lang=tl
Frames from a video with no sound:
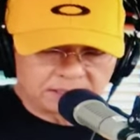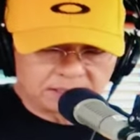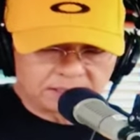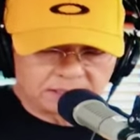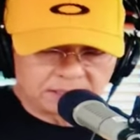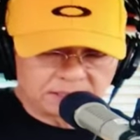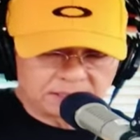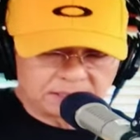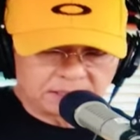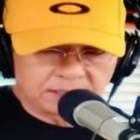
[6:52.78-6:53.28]

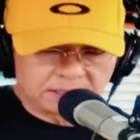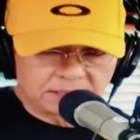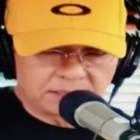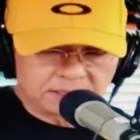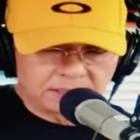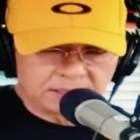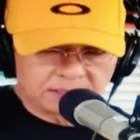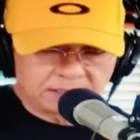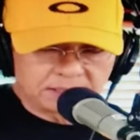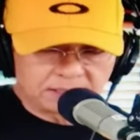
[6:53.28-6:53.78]
uh,
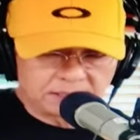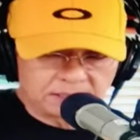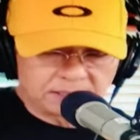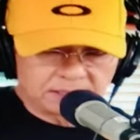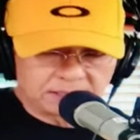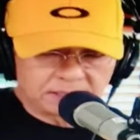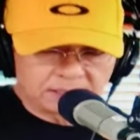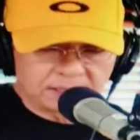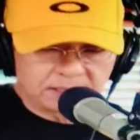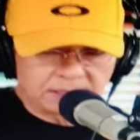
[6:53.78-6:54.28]
may, may,
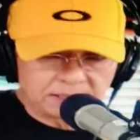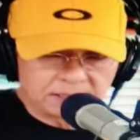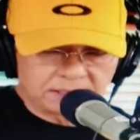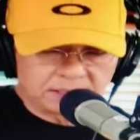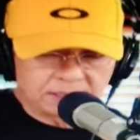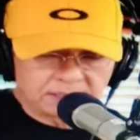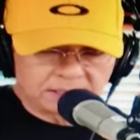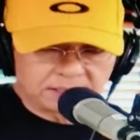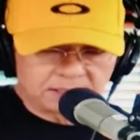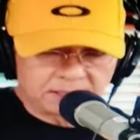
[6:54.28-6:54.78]

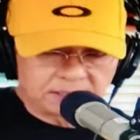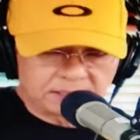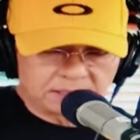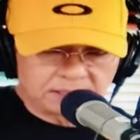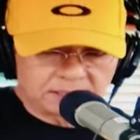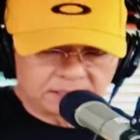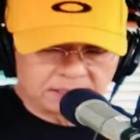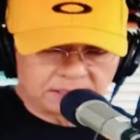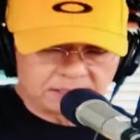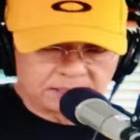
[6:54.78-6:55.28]
merong kang
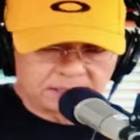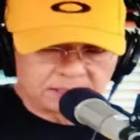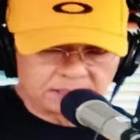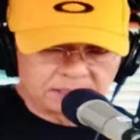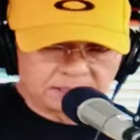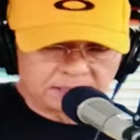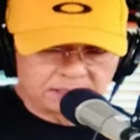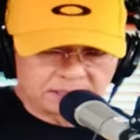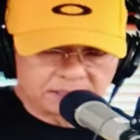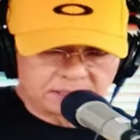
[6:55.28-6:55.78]
farm tapos sa
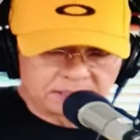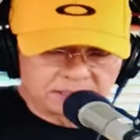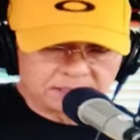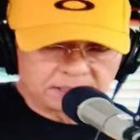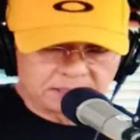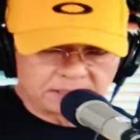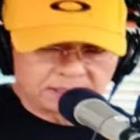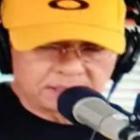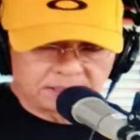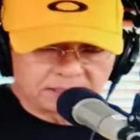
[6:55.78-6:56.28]
hilot
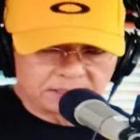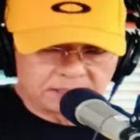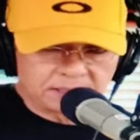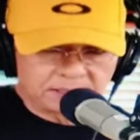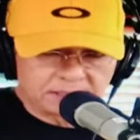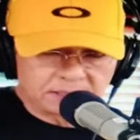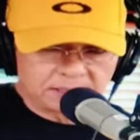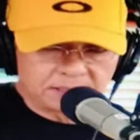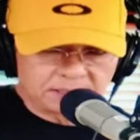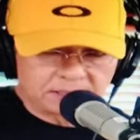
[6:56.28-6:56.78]
ka
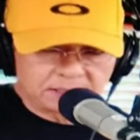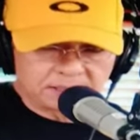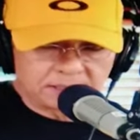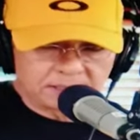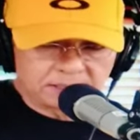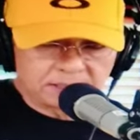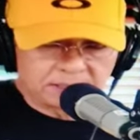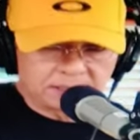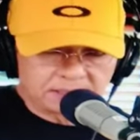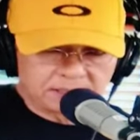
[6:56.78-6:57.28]

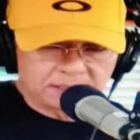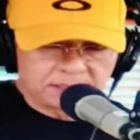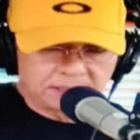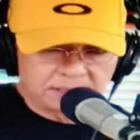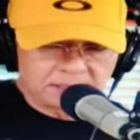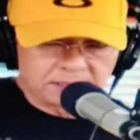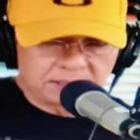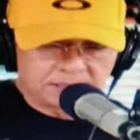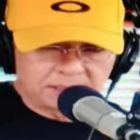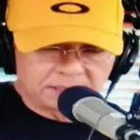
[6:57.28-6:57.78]
isisilang?
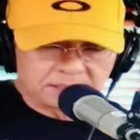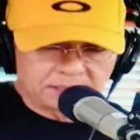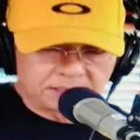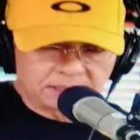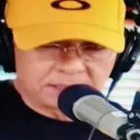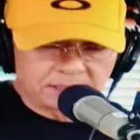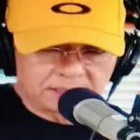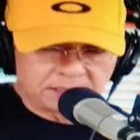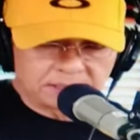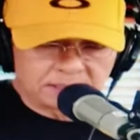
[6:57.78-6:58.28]
Sino
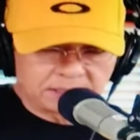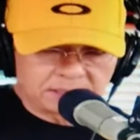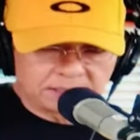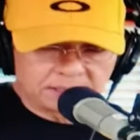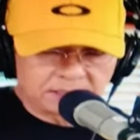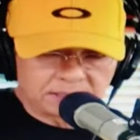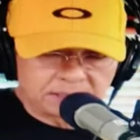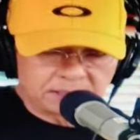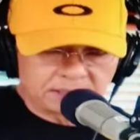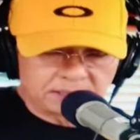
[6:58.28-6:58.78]

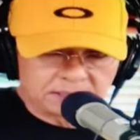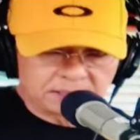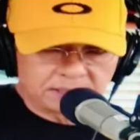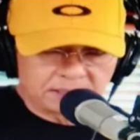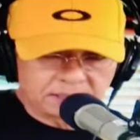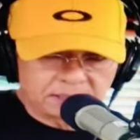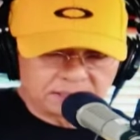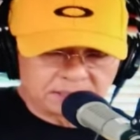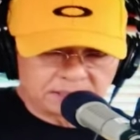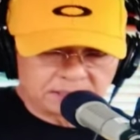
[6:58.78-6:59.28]
maniniwala
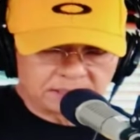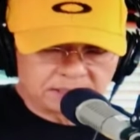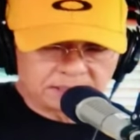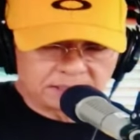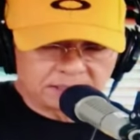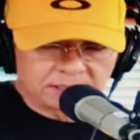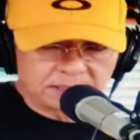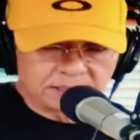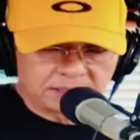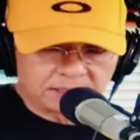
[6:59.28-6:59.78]
doon
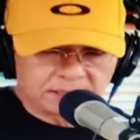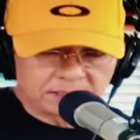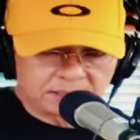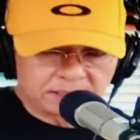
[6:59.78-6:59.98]
na